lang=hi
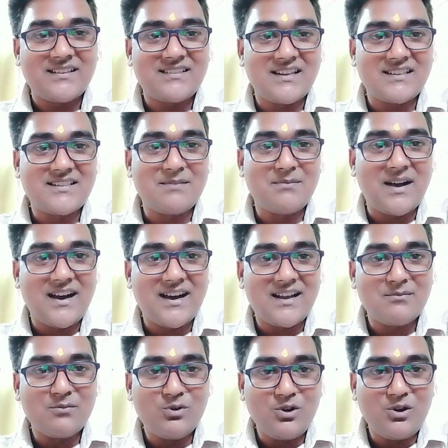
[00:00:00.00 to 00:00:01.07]
जैसे महान
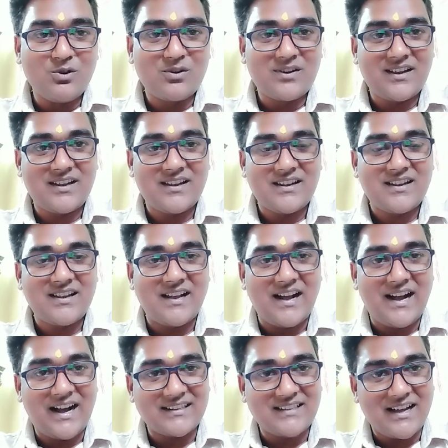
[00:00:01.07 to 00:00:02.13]
मूल्यों के
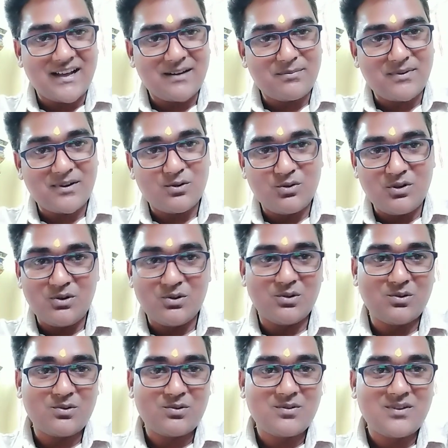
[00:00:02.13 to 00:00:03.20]
आधार पर हुई हो
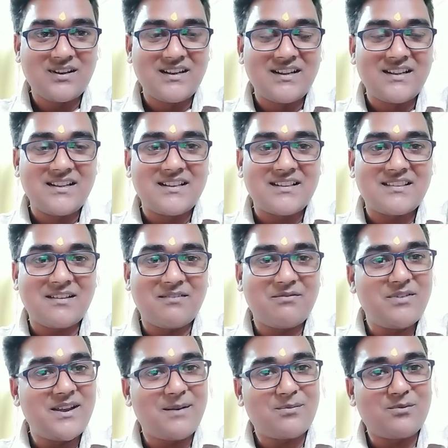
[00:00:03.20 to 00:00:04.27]
तब
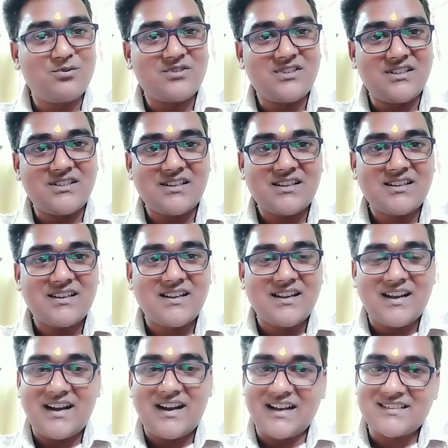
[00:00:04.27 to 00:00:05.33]
वे आपको चीज़ें
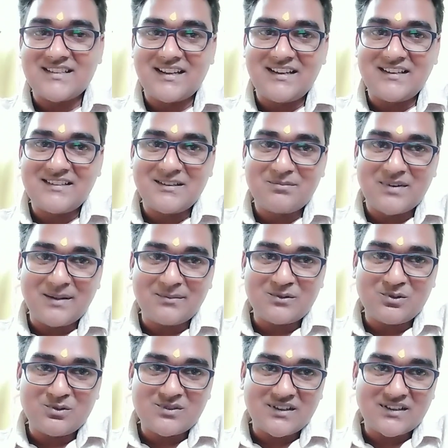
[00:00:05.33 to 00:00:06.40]
आसानी से
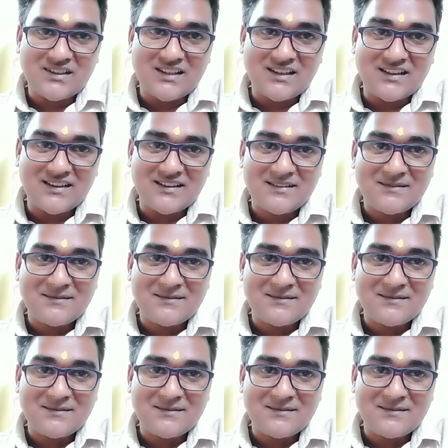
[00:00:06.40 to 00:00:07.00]
प्राप्त हो सकती हैं